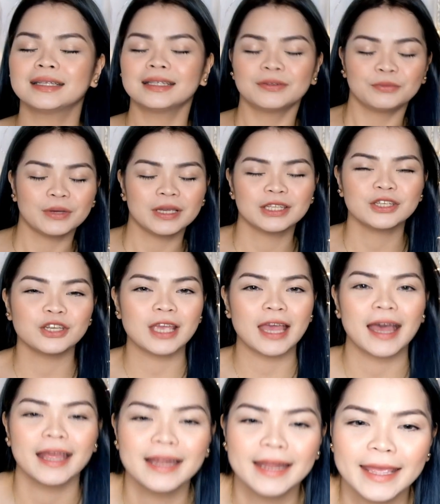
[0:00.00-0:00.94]
Wait nyo
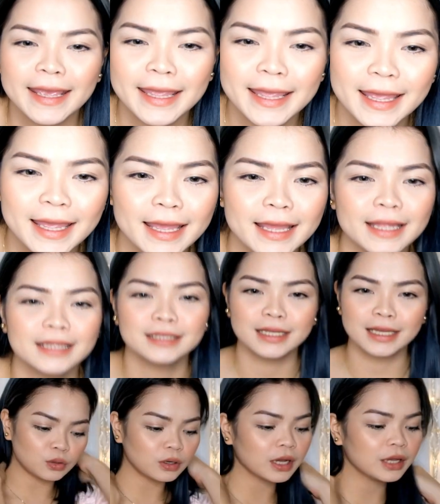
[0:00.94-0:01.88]
yan. And
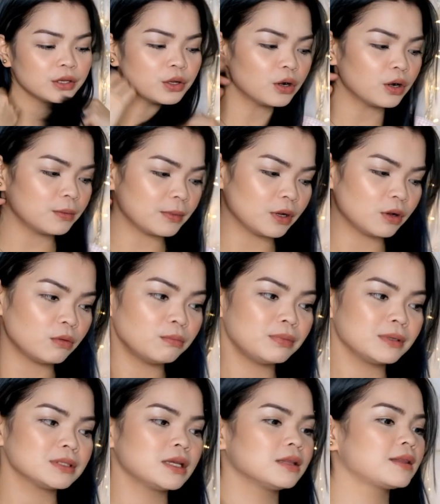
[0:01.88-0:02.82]
so ngayon,
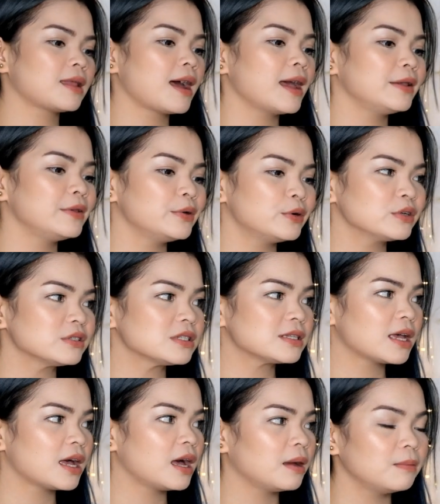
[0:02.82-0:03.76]
mag-umpisa tayo
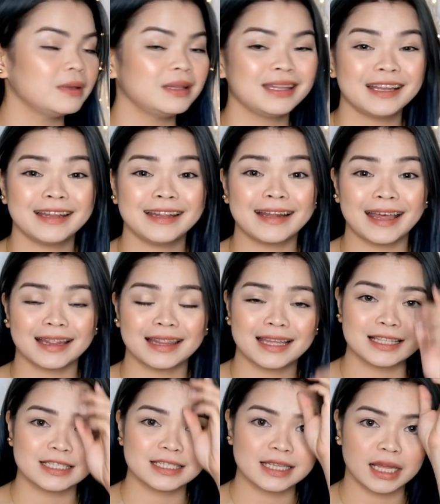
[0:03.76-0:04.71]
sa binili
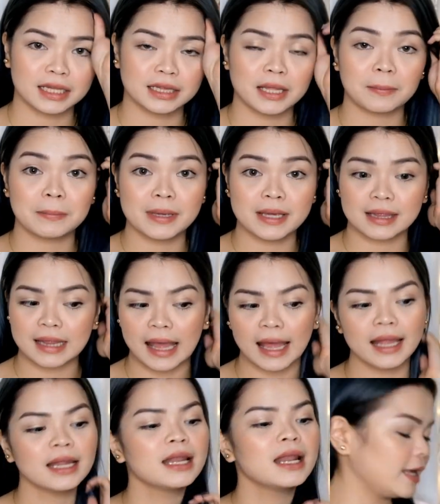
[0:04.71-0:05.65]
natin sa
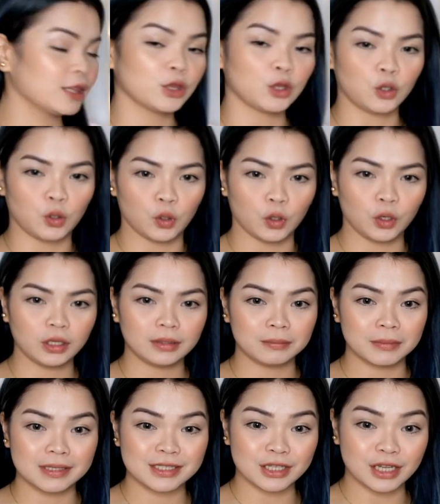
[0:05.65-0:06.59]
dapitan. Ito,
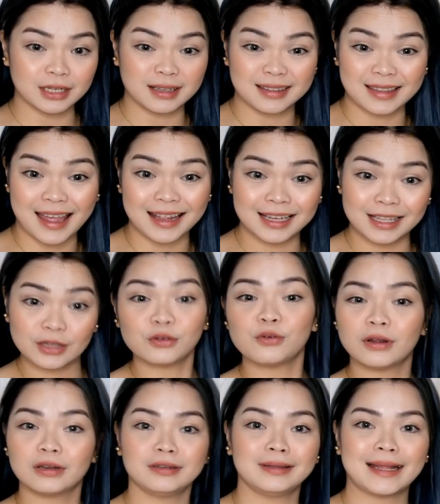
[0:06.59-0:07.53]
mag-start na tayo dito
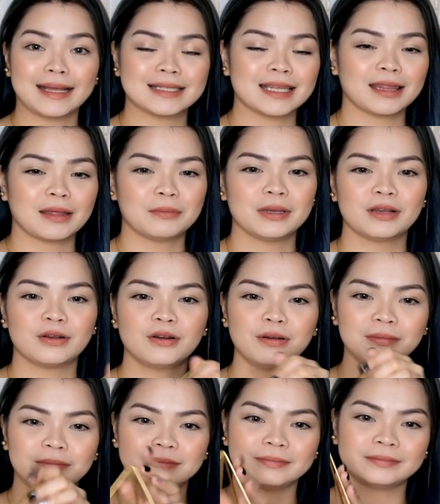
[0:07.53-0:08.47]
kung ano yung nasa tabi
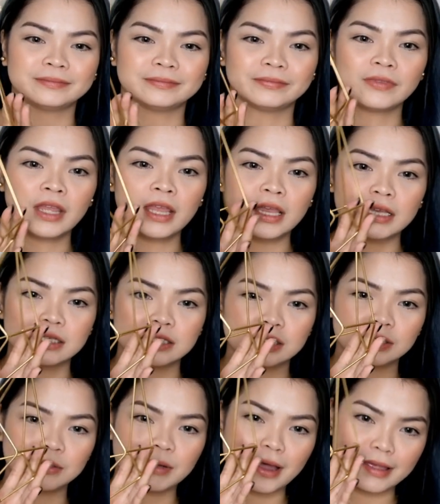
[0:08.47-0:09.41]
ko. Mm -hmm.
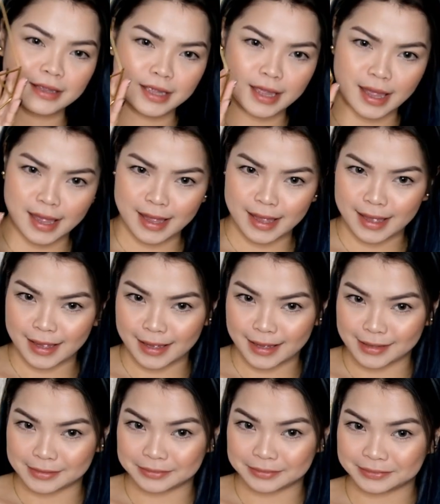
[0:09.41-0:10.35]
So, ayan.
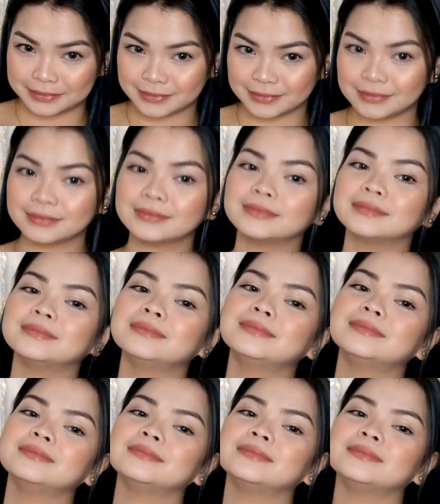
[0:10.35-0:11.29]
Mm
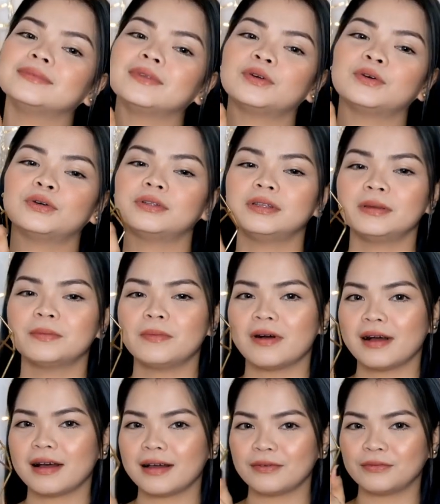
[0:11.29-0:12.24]
-hmm. O,
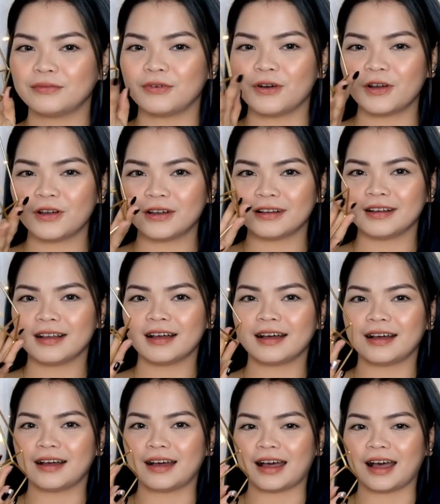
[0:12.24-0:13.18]
diba?
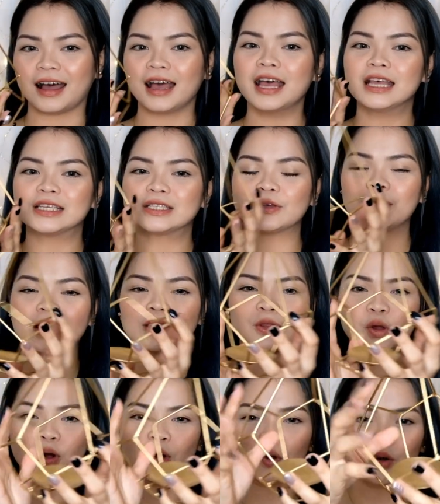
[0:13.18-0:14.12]
Bongga. So, ito,
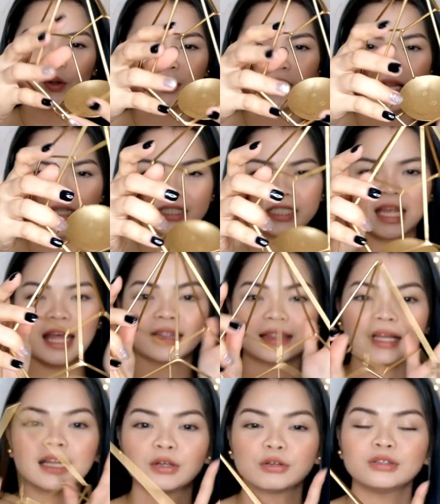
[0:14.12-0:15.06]
gold lang siya. Ang
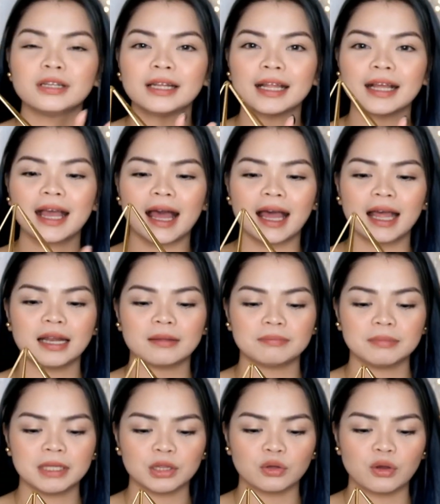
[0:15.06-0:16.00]
tagal ko na
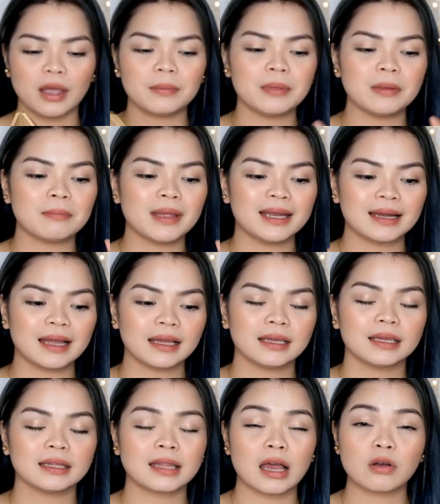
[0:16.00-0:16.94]
naghahanap nito. I mean, may
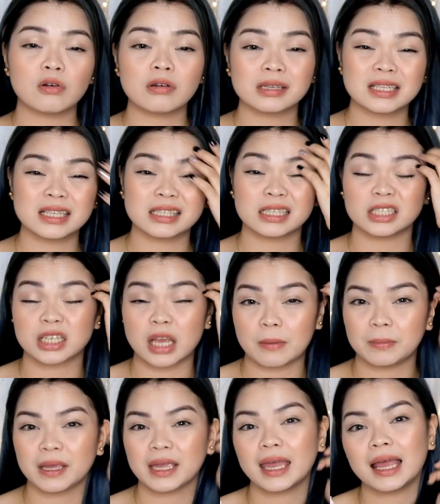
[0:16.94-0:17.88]
nakikita ako kasi sa
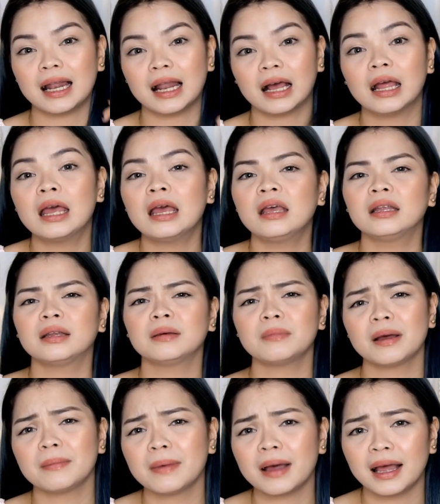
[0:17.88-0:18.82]
Shopee. Kaya lang,
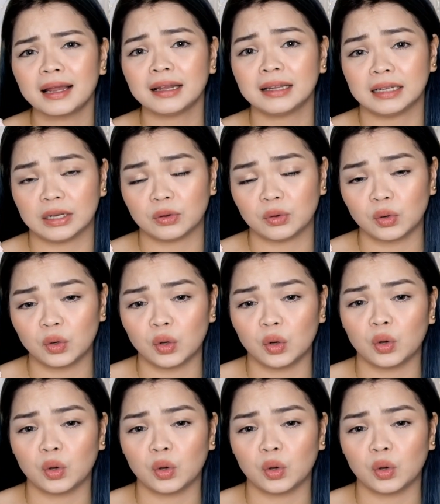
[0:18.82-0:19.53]
namamahalan ako.